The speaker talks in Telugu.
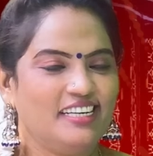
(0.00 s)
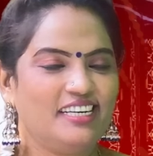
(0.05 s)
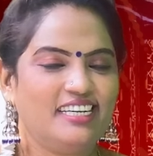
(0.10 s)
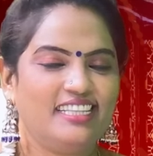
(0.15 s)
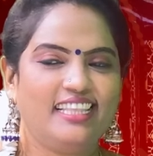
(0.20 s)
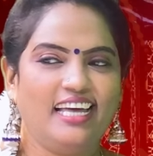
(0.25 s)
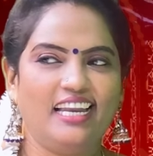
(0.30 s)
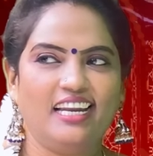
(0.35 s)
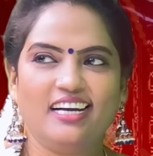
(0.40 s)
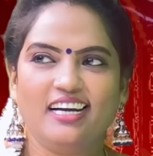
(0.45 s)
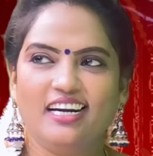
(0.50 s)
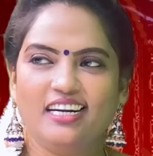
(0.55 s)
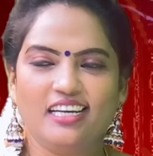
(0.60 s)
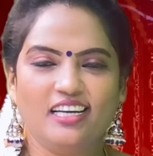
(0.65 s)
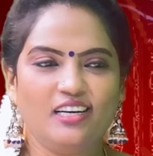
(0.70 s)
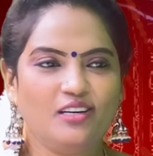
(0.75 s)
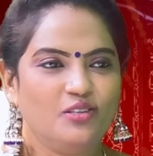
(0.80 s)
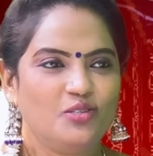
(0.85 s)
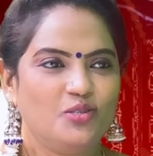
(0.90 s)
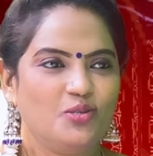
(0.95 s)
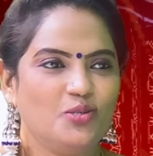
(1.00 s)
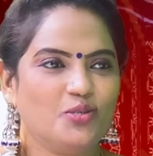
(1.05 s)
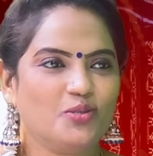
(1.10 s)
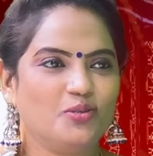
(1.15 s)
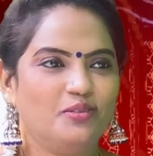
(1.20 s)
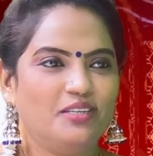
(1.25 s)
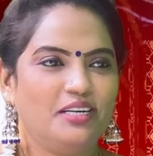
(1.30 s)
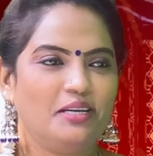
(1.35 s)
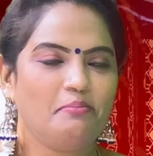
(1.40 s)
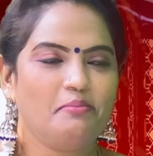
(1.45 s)
ఇక్కడ తెలంగాణలో
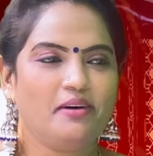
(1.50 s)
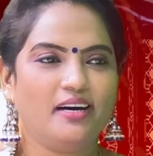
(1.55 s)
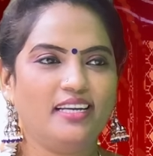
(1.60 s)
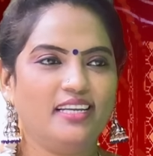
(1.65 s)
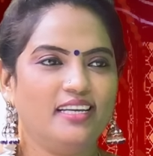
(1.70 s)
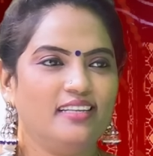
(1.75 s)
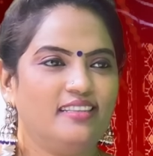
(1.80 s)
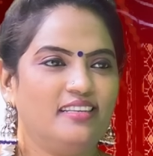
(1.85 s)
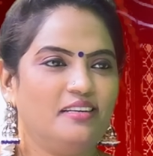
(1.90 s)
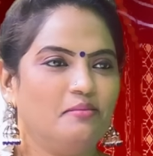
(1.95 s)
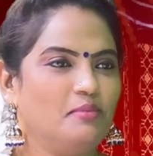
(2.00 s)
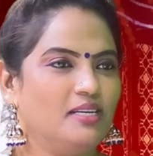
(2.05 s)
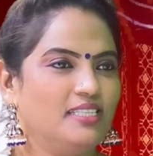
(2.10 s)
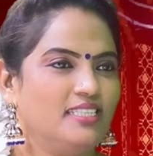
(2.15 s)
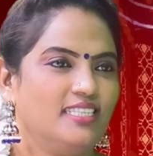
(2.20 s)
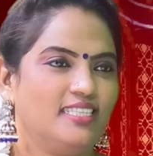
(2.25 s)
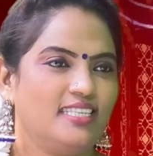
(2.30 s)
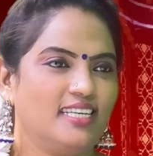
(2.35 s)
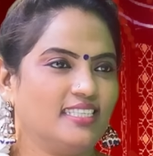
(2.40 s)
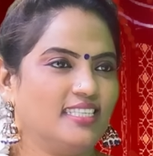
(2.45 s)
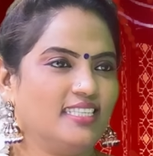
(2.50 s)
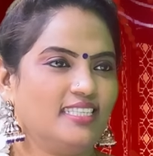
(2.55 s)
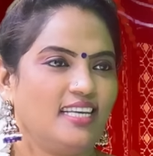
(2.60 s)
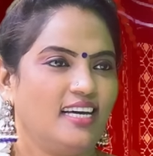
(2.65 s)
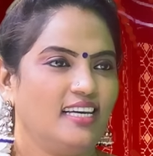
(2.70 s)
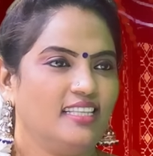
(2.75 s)
చూసుకుంటే భారీ ఎత్తున మంచి సక్సెస్